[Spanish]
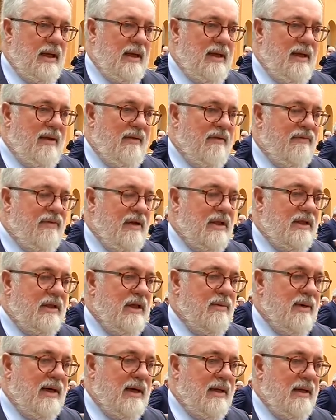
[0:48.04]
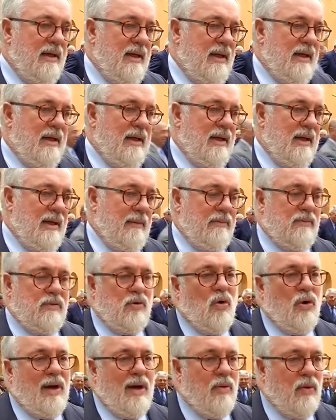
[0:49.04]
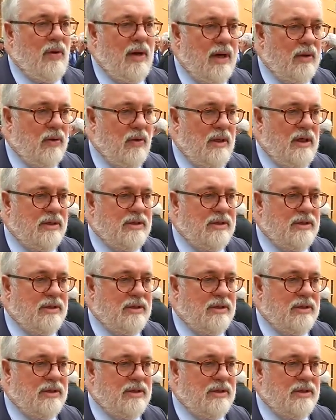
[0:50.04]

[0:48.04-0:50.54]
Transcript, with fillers: en definitiva en colaborar con